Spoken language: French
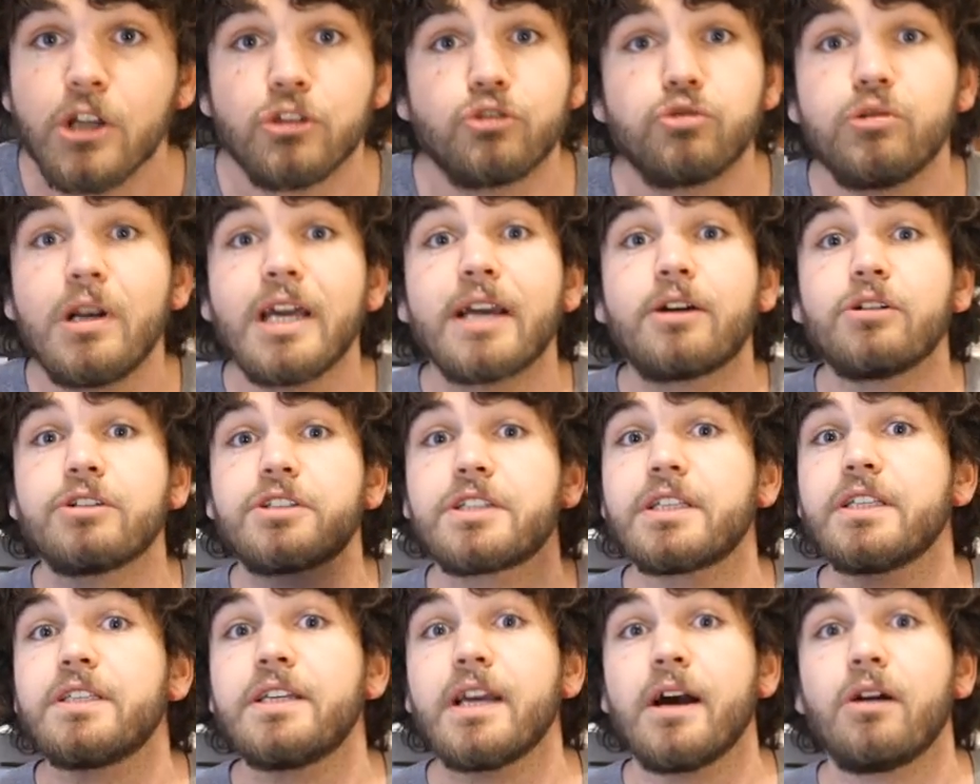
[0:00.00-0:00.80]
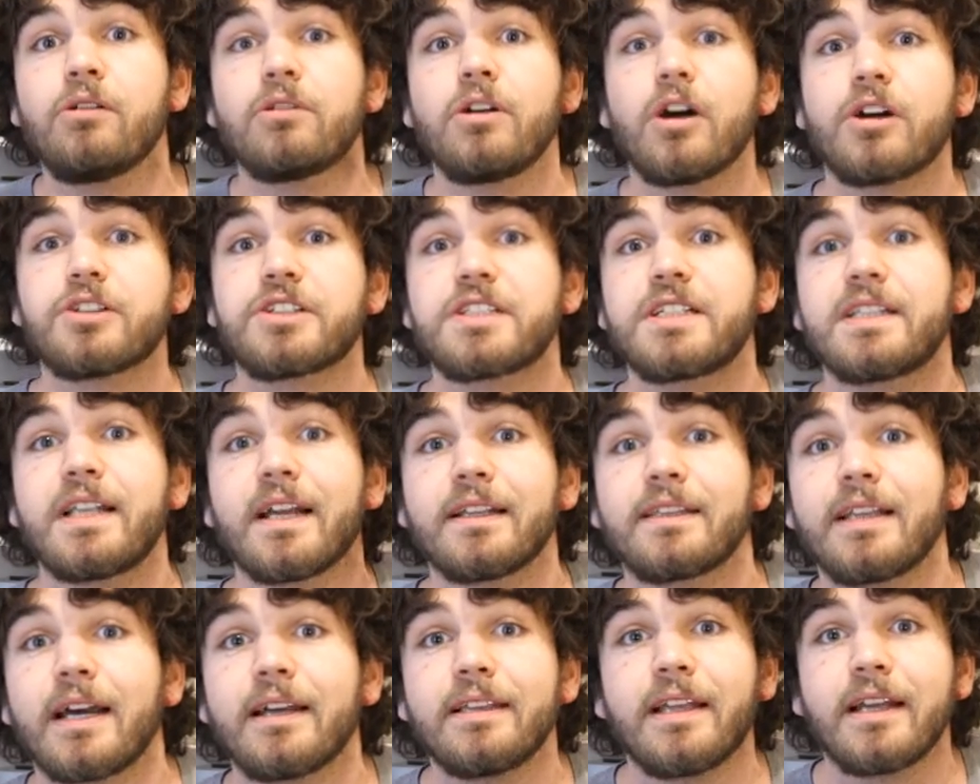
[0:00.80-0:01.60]
Tous les quotidiens ont leur site
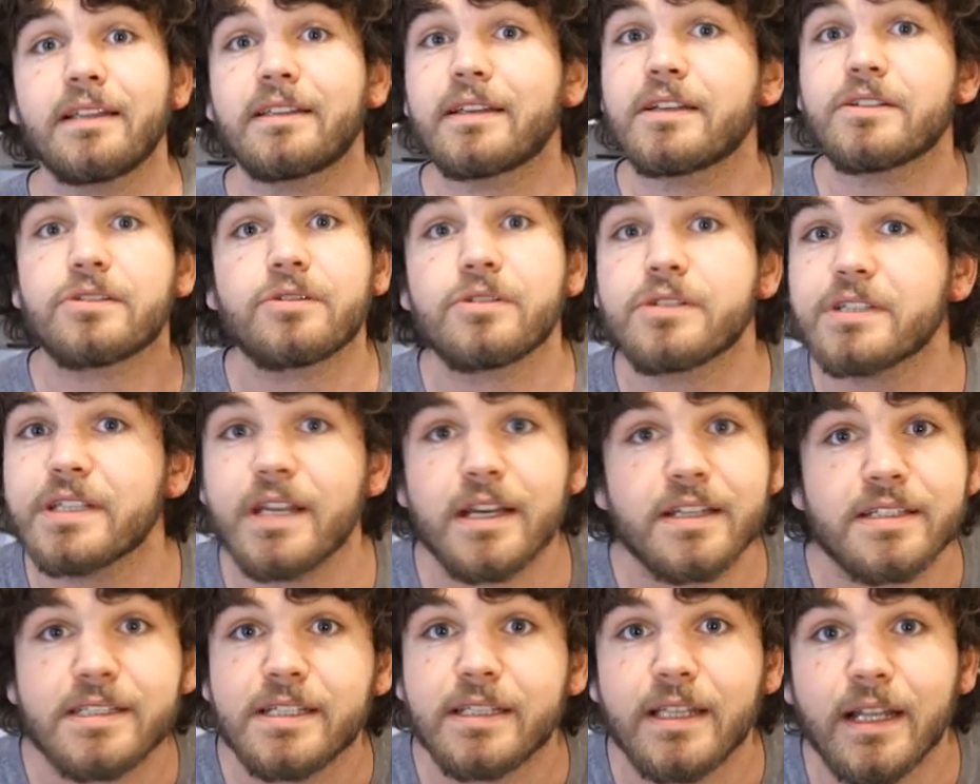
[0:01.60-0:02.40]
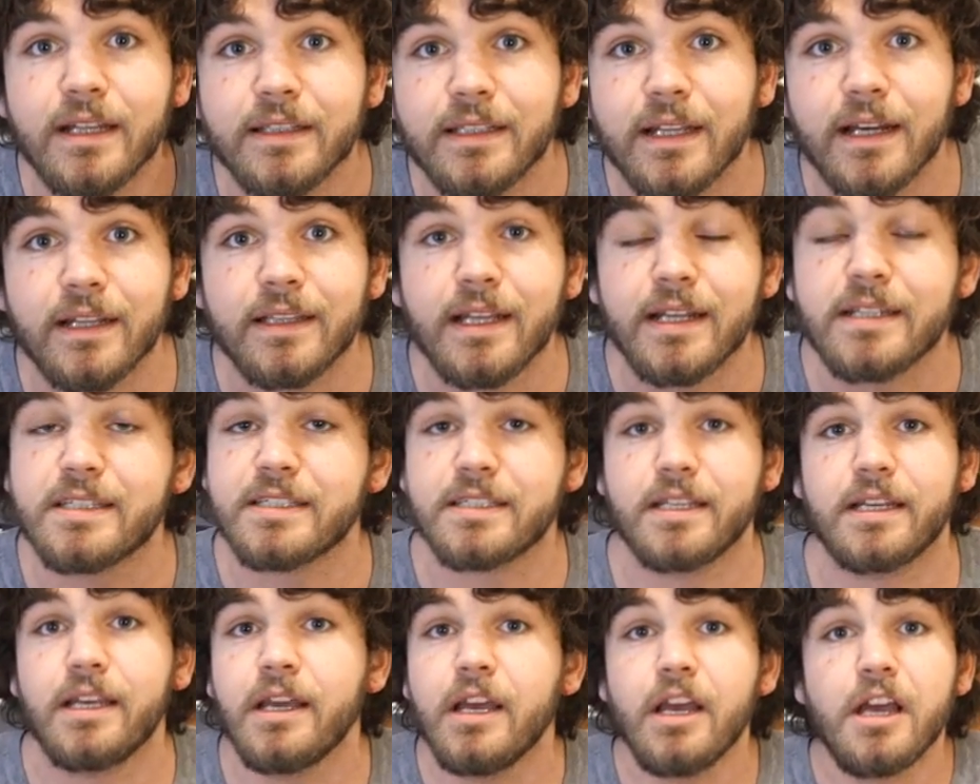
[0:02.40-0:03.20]
internet. Qu'est-ce que c'est un site internet
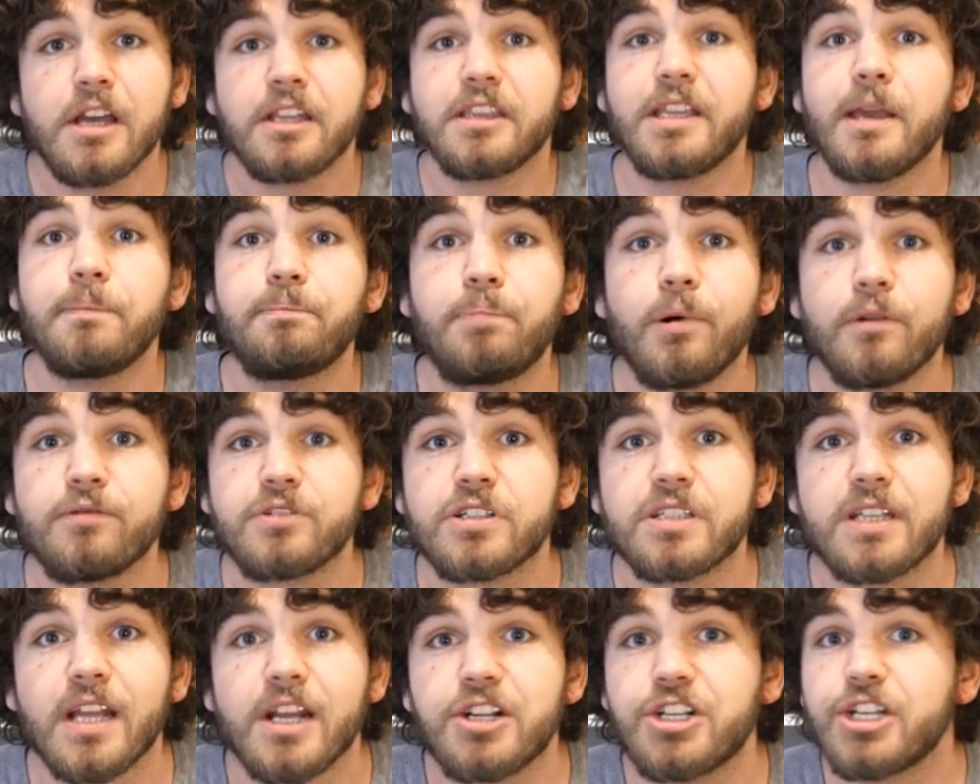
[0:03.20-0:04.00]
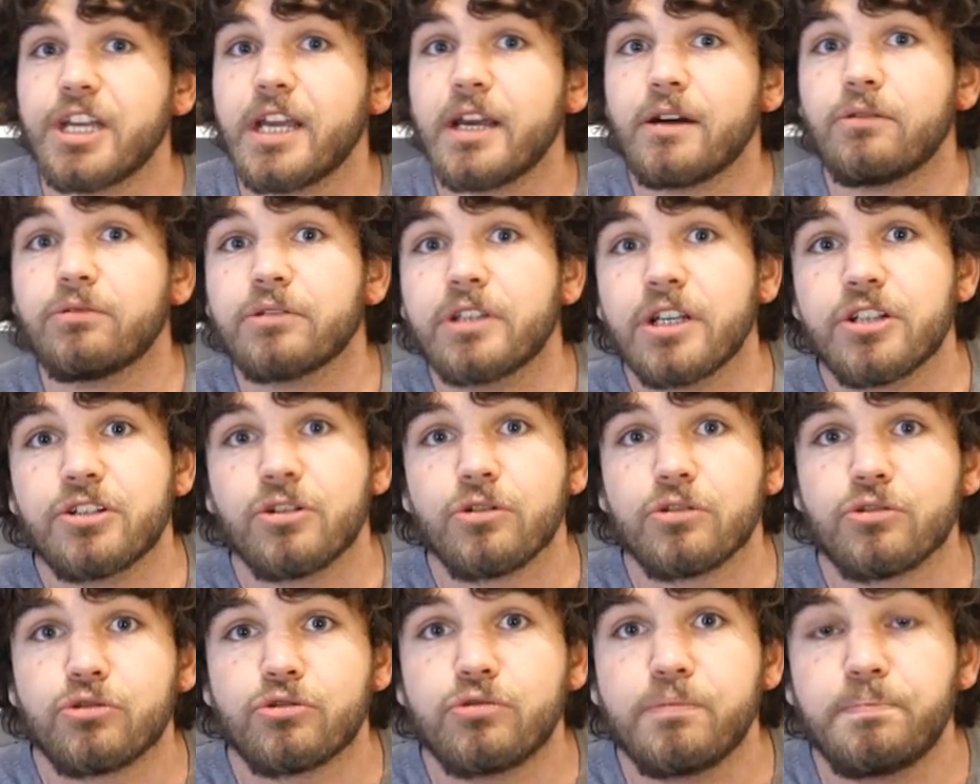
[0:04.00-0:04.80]
C'est des pauvres stagiaires ou des
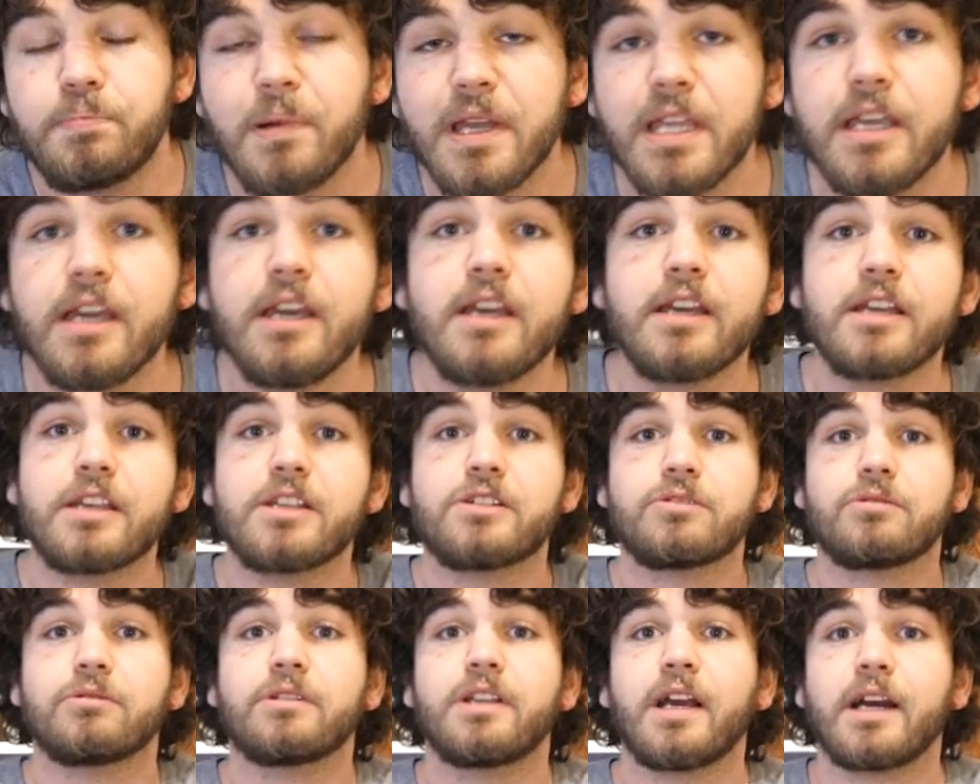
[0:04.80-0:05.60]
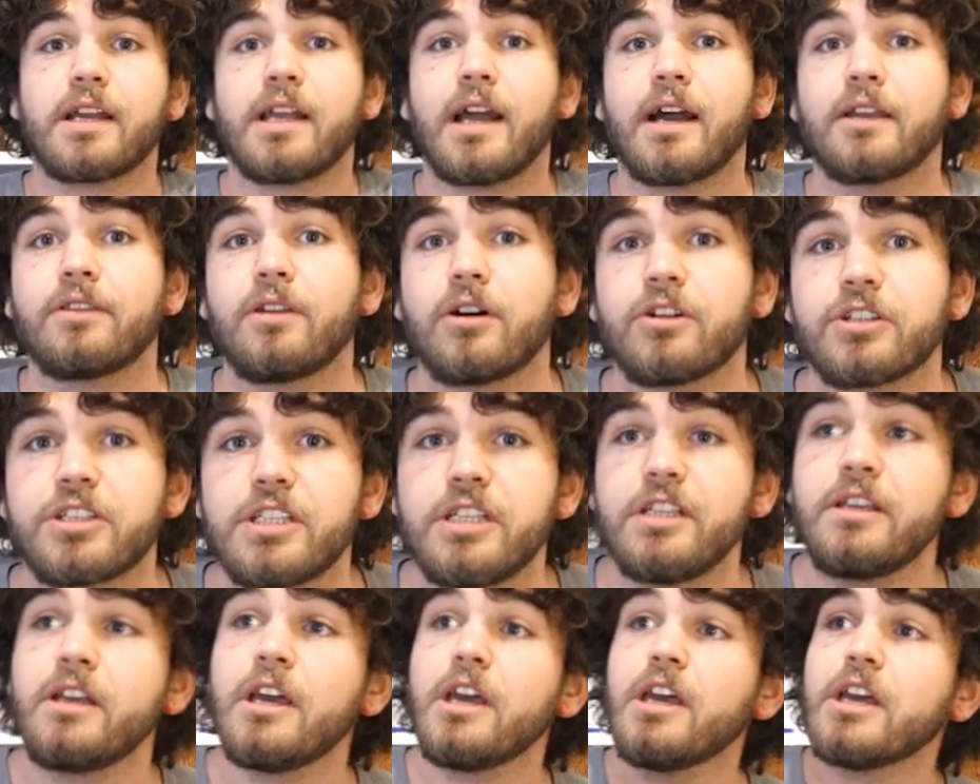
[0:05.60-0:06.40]
gens sous-payés qui sont derrière un
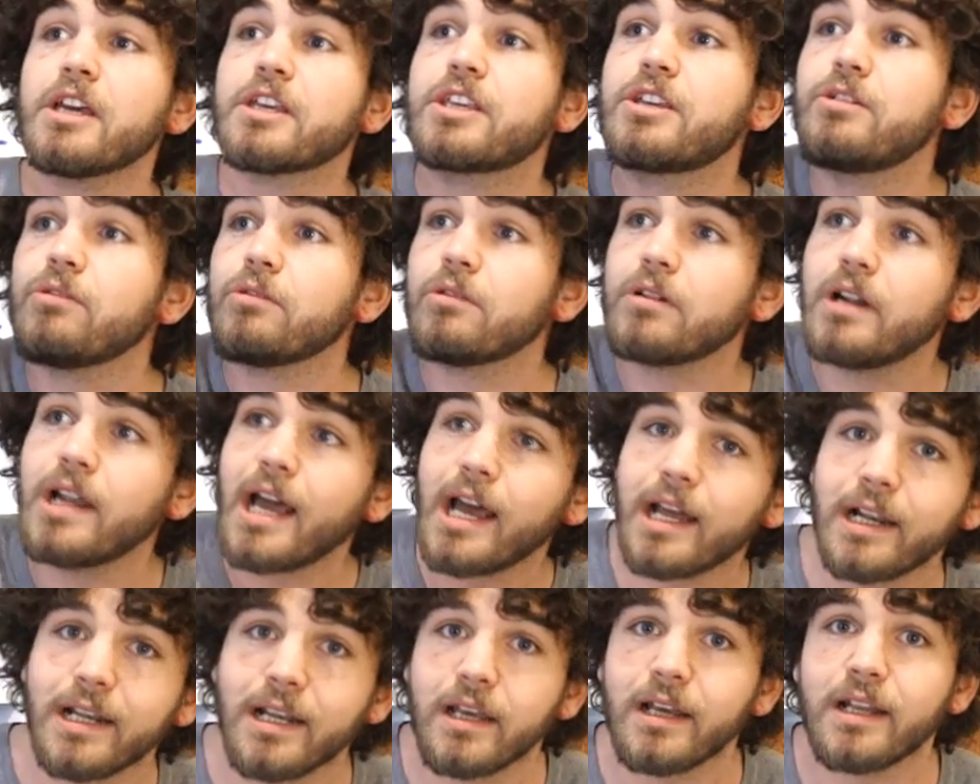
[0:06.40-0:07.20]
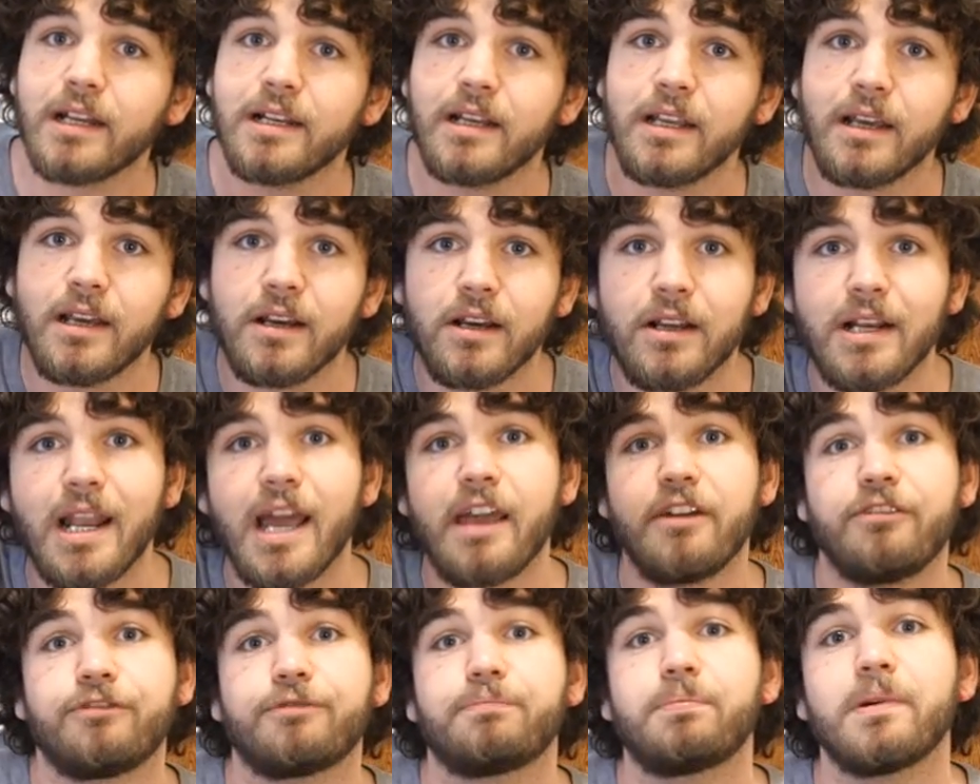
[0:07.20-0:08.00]
ordi, qui ont là
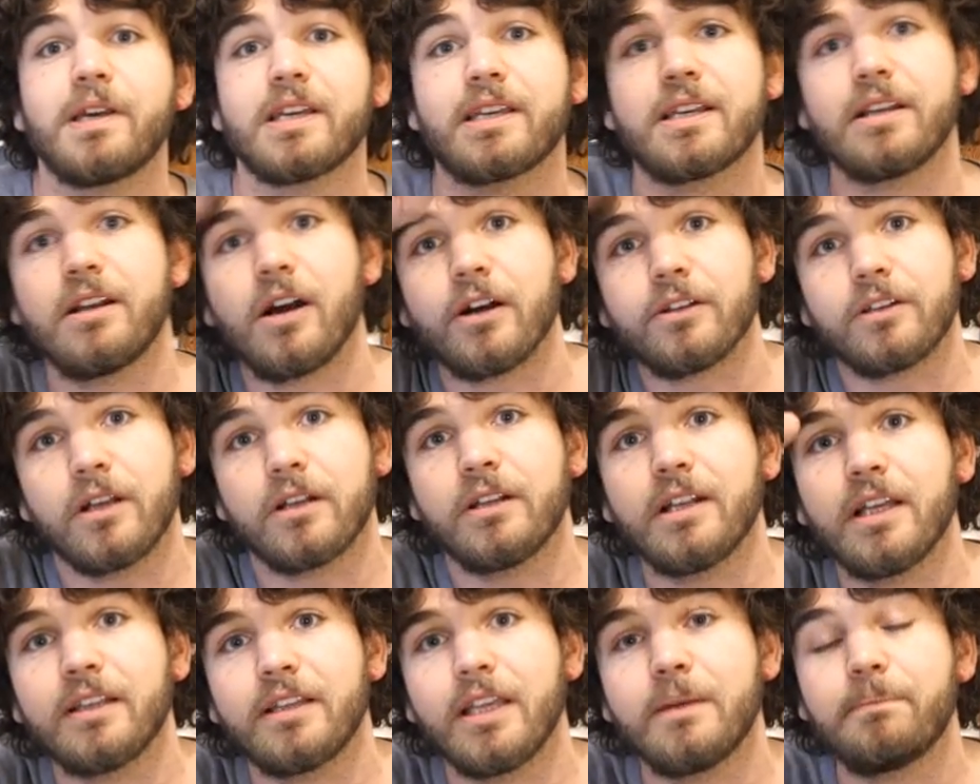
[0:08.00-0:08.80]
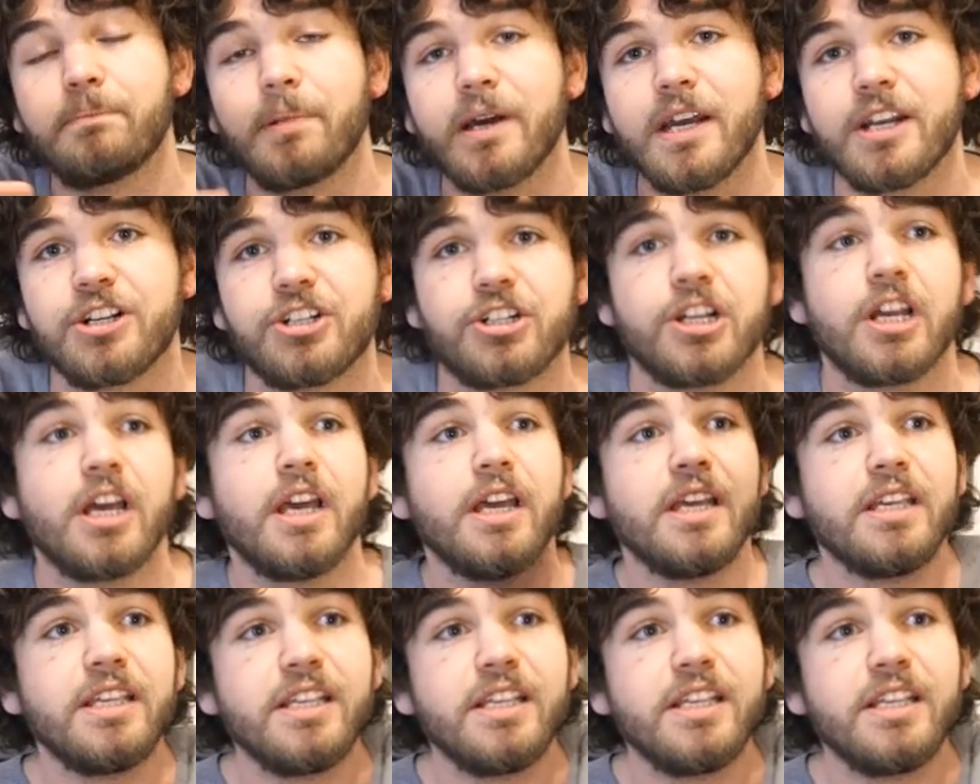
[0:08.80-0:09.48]
l'AFP qui leur donne les dépêches.